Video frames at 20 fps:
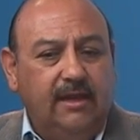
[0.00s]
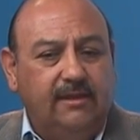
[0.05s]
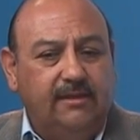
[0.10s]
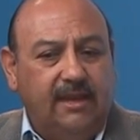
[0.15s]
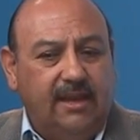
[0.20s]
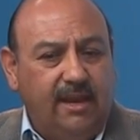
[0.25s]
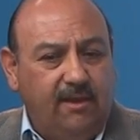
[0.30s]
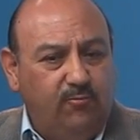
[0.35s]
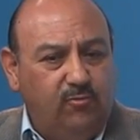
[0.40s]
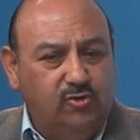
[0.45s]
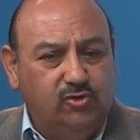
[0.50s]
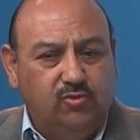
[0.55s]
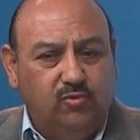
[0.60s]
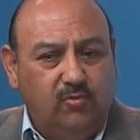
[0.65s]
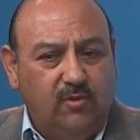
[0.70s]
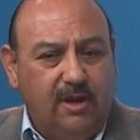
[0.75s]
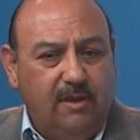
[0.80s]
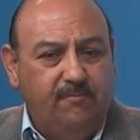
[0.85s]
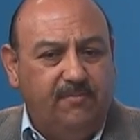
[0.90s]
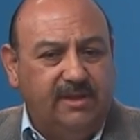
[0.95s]
tenemos
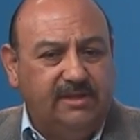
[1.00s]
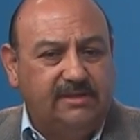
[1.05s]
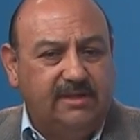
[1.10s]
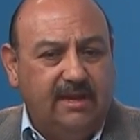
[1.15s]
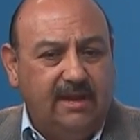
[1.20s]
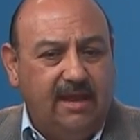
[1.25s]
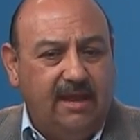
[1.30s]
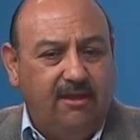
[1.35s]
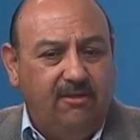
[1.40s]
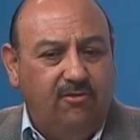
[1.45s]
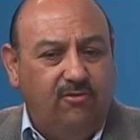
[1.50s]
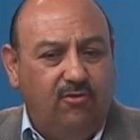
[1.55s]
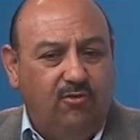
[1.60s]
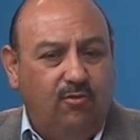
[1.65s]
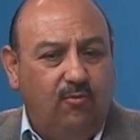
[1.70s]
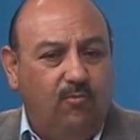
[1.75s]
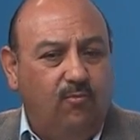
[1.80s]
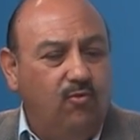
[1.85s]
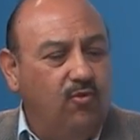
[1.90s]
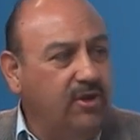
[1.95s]
un
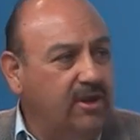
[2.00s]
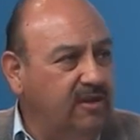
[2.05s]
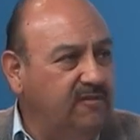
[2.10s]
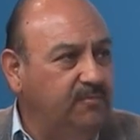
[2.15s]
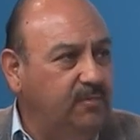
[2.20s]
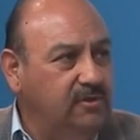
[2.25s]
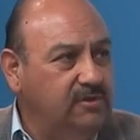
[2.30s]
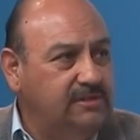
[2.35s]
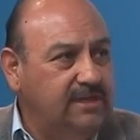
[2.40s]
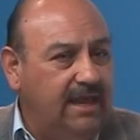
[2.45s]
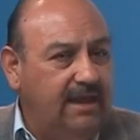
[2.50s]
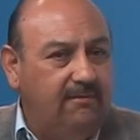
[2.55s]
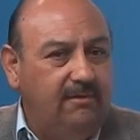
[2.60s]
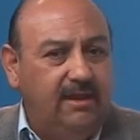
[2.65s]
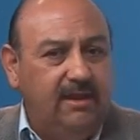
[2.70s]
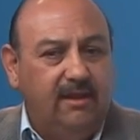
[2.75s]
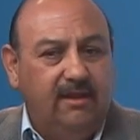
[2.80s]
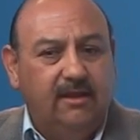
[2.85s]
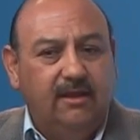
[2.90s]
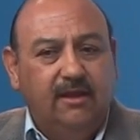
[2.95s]
empresariado muy
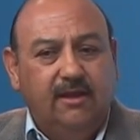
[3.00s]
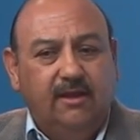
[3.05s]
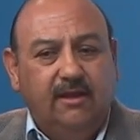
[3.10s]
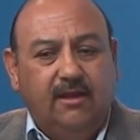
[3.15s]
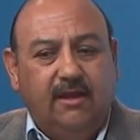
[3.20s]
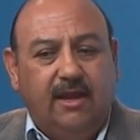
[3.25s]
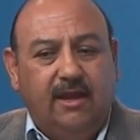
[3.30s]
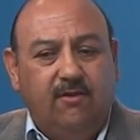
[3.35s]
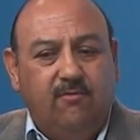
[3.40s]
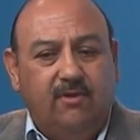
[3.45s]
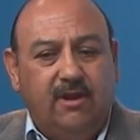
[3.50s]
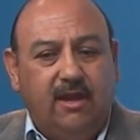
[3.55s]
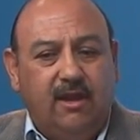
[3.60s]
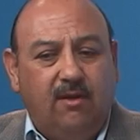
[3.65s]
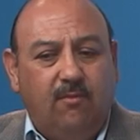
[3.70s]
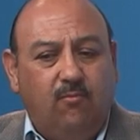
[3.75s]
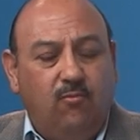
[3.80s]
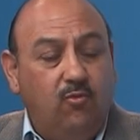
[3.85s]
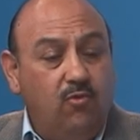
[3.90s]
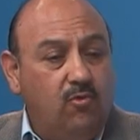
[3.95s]
responsable, hay
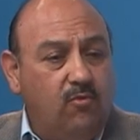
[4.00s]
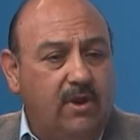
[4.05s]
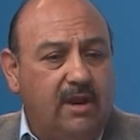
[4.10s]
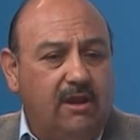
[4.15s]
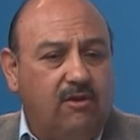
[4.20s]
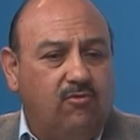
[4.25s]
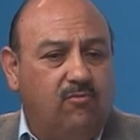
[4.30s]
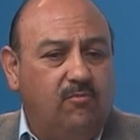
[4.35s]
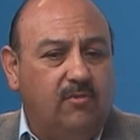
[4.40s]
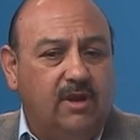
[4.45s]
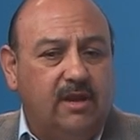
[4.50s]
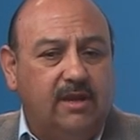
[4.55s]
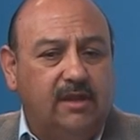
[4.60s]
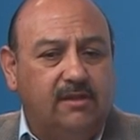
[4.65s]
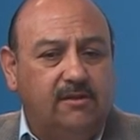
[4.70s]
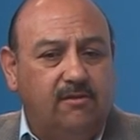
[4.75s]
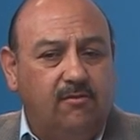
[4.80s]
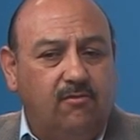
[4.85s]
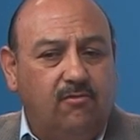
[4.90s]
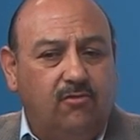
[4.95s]
una muy buena
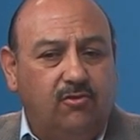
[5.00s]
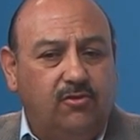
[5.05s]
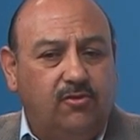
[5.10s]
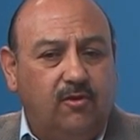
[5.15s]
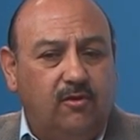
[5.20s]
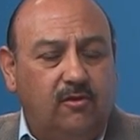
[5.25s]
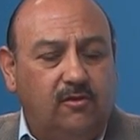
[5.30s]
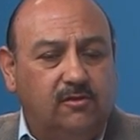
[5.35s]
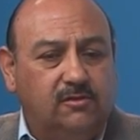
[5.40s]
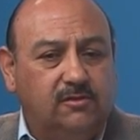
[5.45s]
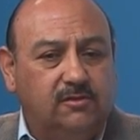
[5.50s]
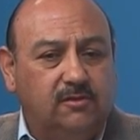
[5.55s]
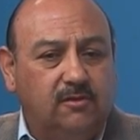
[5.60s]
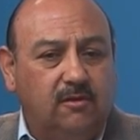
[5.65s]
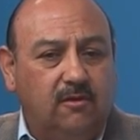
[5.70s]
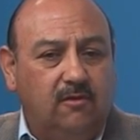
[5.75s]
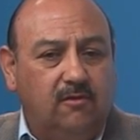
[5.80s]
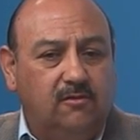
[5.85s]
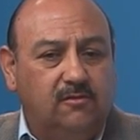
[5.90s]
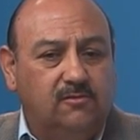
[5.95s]
comunicación con todos
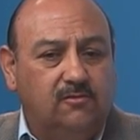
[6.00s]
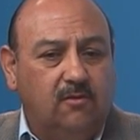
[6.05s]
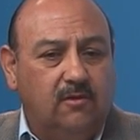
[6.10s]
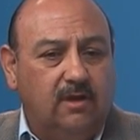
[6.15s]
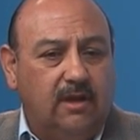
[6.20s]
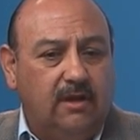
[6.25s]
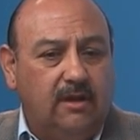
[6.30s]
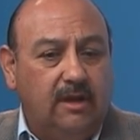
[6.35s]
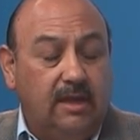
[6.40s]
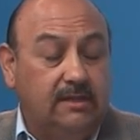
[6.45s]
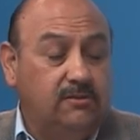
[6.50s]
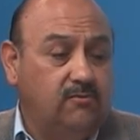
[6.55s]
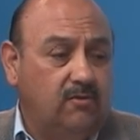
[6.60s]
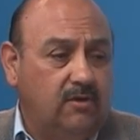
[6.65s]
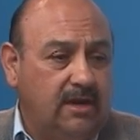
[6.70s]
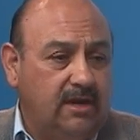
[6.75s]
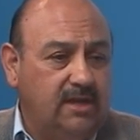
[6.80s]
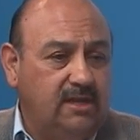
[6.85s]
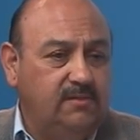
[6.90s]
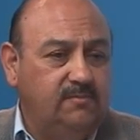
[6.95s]
los, los
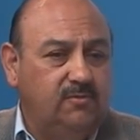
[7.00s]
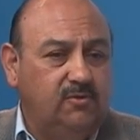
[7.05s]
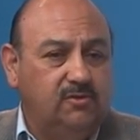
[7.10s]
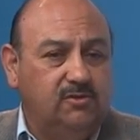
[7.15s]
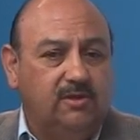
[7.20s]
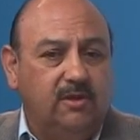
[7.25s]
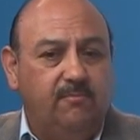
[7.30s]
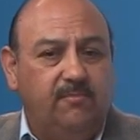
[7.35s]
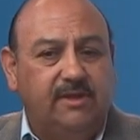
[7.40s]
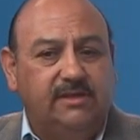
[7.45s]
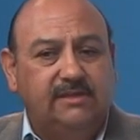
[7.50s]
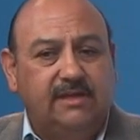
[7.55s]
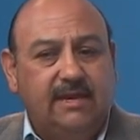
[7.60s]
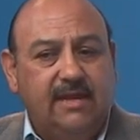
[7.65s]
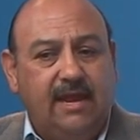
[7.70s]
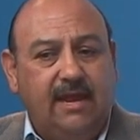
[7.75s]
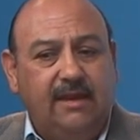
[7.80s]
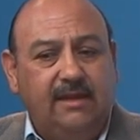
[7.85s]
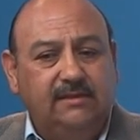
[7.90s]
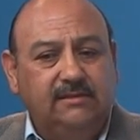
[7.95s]
organismos
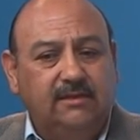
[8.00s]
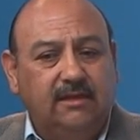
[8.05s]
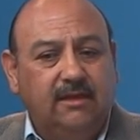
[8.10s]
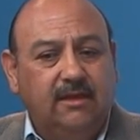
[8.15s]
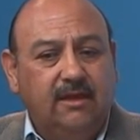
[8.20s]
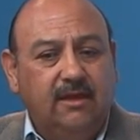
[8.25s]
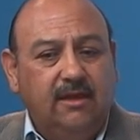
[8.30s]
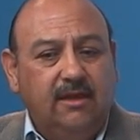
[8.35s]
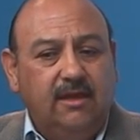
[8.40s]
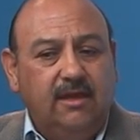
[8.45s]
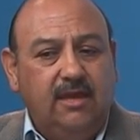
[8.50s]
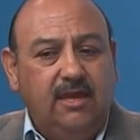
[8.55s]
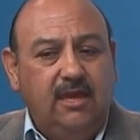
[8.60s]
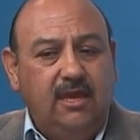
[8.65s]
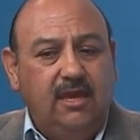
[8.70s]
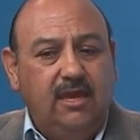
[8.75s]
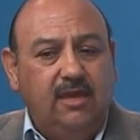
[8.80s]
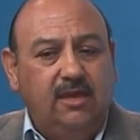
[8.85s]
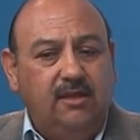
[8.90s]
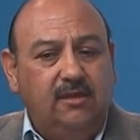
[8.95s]
empresariales
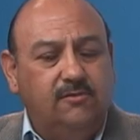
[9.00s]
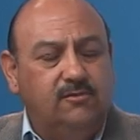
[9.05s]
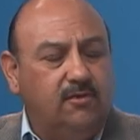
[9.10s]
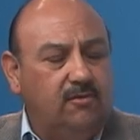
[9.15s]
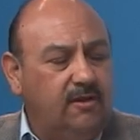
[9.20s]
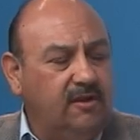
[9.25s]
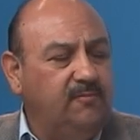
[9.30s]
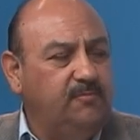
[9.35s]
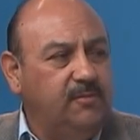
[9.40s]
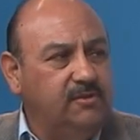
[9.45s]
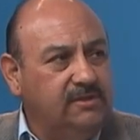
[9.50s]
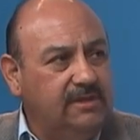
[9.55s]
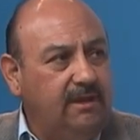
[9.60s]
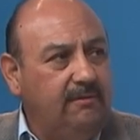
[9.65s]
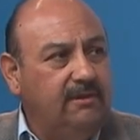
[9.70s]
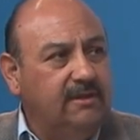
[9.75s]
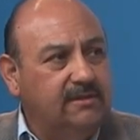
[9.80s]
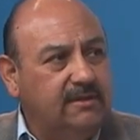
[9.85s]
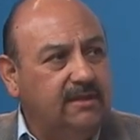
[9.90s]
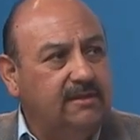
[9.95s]
y son
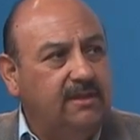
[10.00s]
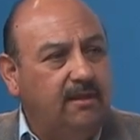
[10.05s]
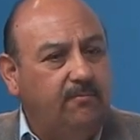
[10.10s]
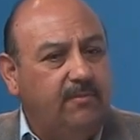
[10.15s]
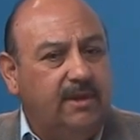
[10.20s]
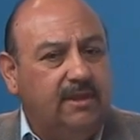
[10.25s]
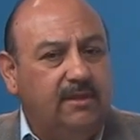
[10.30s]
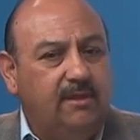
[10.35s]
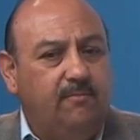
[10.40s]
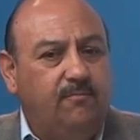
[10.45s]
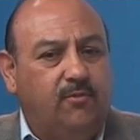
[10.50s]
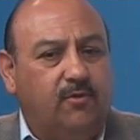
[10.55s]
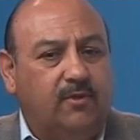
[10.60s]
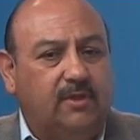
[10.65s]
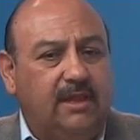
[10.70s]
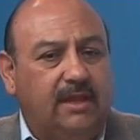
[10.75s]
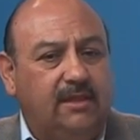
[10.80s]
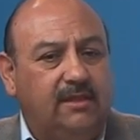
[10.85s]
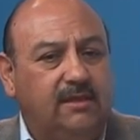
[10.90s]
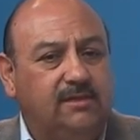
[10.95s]
responsables, que es la parte
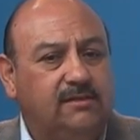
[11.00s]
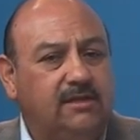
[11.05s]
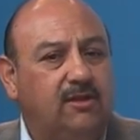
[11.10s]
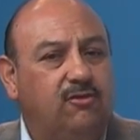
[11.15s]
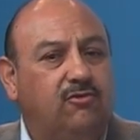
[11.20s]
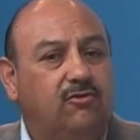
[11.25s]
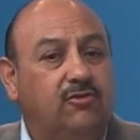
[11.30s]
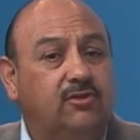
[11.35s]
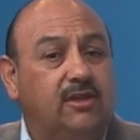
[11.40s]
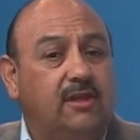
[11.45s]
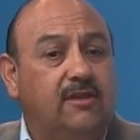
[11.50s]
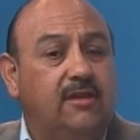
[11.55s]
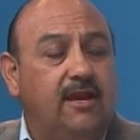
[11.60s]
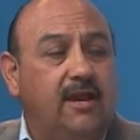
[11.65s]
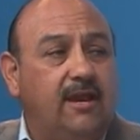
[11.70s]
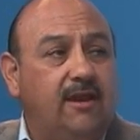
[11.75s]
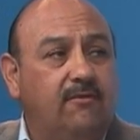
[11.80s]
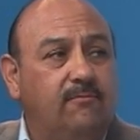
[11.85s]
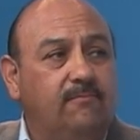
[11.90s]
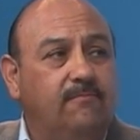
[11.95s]
importante, si no
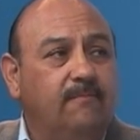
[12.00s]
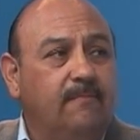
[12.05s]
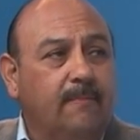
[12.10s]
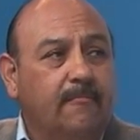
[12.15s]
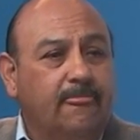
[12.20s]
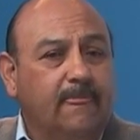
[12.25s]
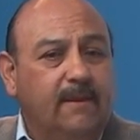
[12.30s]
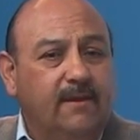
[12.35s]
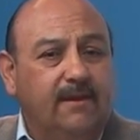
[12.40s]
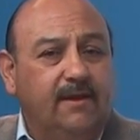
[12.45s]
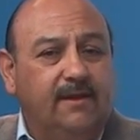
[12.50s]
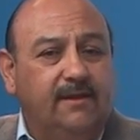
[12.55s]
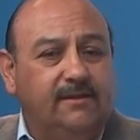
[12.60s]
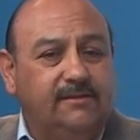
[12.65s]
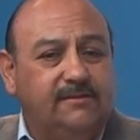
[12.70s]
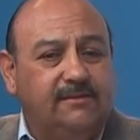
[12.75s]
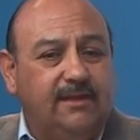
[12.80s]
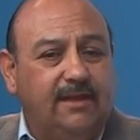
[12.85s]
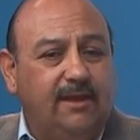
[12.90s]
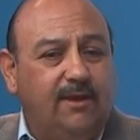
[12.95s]
tendrían
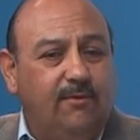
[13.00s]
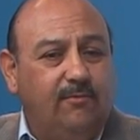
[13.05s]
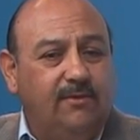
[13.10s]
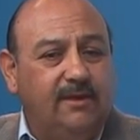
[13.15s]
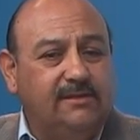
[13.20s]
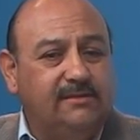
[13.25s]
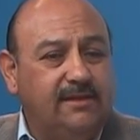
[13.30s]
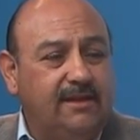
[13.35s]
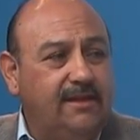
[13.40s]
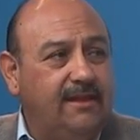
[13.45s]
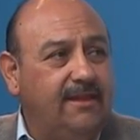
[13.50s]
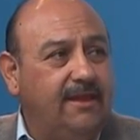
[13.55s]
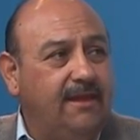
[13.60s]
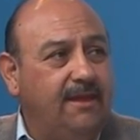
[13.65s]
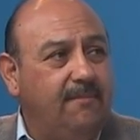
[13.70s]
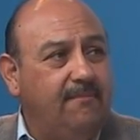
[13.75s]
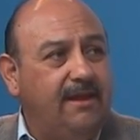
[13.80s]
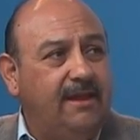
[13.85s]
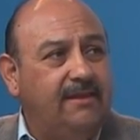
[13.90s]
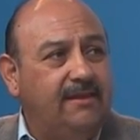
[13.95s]
este, una serie de
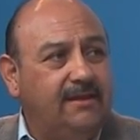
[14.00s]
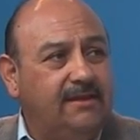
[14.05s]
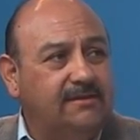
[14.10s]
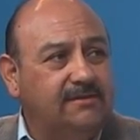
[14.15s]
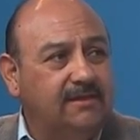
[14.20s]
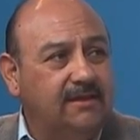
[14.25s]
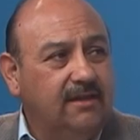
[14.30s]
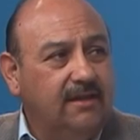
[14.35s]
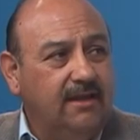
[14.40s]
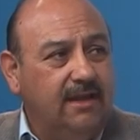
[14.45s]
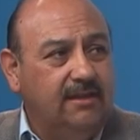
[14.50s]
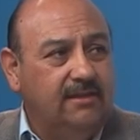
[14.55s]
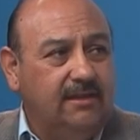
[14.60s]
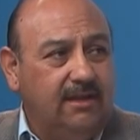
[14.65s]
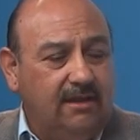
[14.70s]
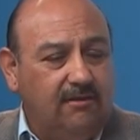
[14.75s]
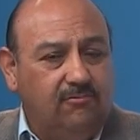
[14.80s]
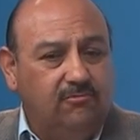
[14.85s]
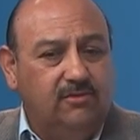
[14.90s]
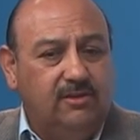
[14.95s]
demandas ante
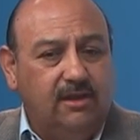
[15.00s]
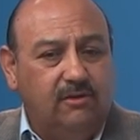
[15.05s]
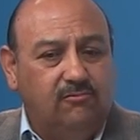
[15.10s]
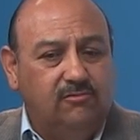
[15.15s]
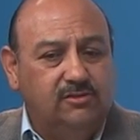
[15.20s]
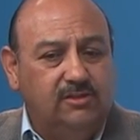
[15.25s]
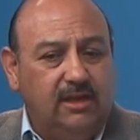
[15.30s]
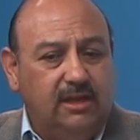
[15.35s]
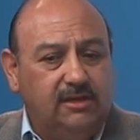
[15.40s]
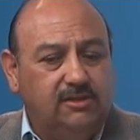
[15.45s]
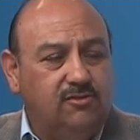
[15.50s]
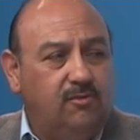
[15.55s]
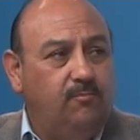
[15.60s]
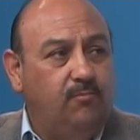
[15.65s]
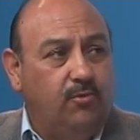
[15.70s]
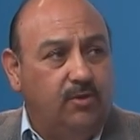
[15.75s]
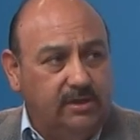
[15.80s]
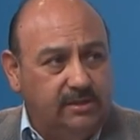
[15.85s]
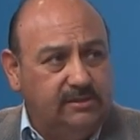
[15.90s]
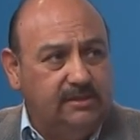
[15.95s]
la Junta de Conciliación
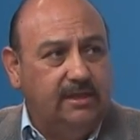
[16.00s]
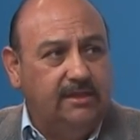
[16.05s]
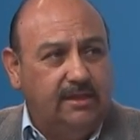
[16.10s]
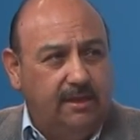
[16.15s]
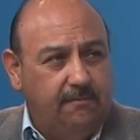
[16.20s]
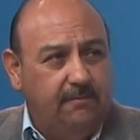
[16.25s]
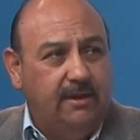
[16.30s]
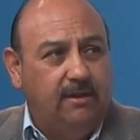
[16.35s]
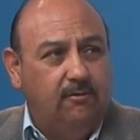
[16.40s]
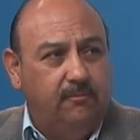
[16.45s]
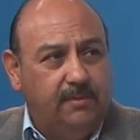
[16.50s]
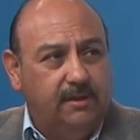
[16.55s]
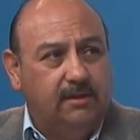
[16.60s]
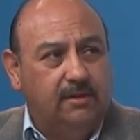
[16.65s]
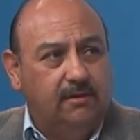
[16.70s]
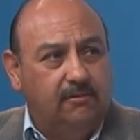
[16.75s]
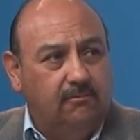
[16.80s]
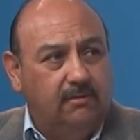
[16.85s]
por este tema en lo particular.